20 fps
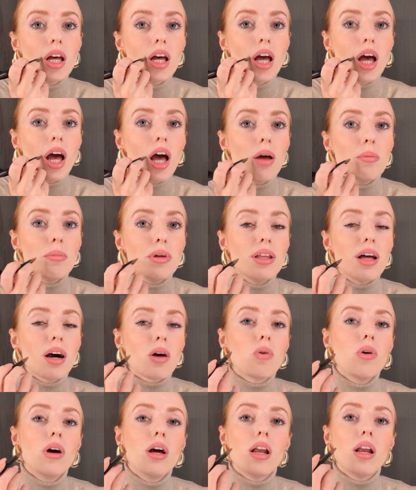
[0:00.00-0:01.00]
Mi dà
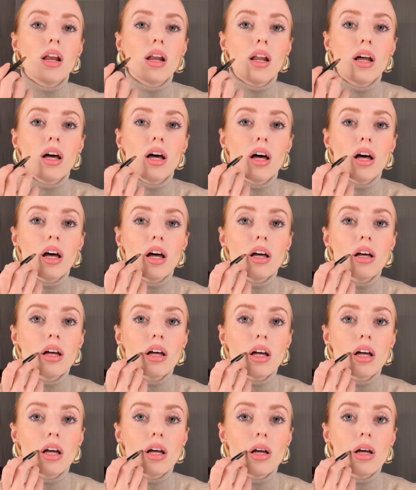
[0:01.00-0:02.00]
quel...
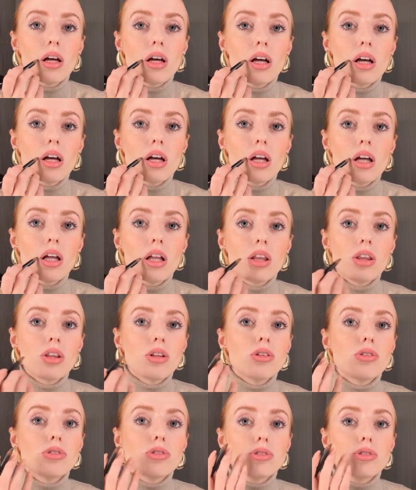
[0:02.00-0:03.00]

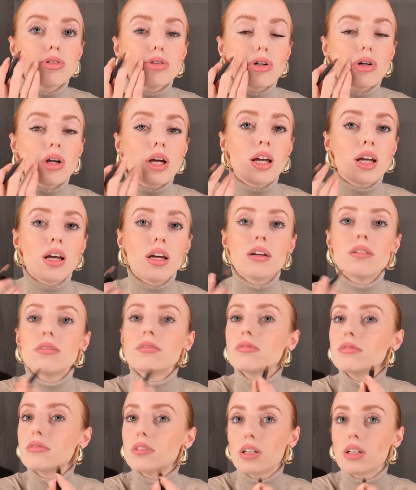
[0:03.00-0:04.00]
non so che,
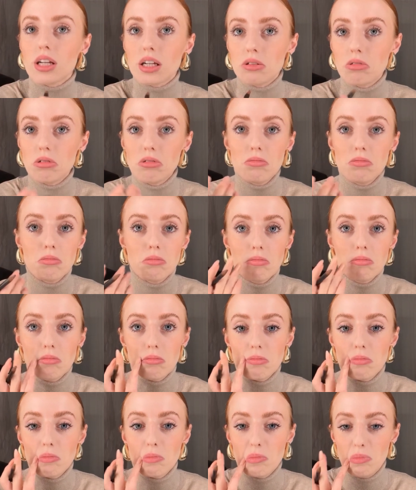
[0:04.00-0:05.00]
credo.
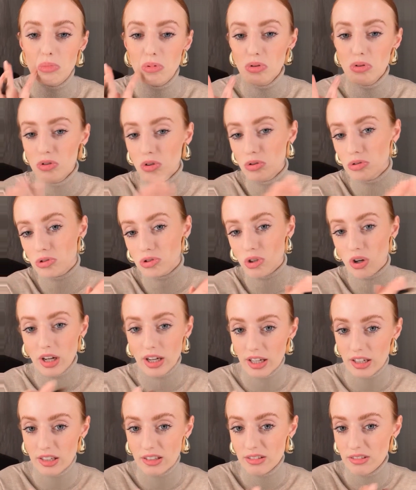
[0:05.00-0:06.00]
Più non so
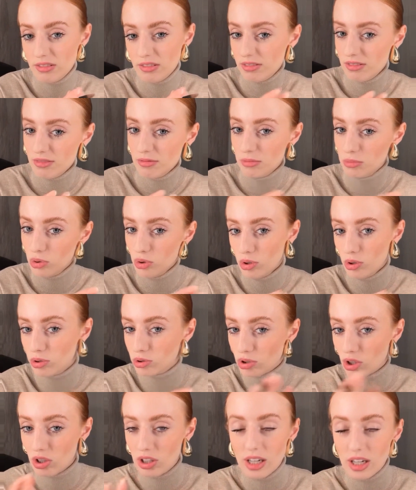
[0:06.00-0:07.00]
che. Più non
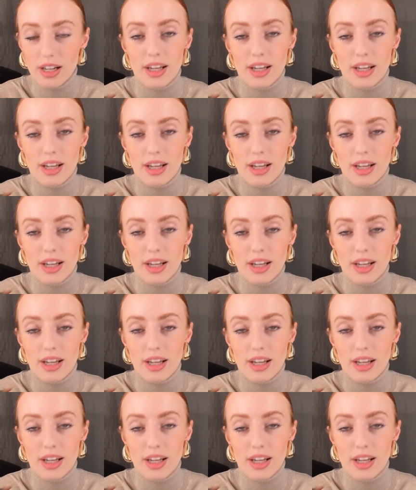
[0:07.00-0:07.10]
so del che.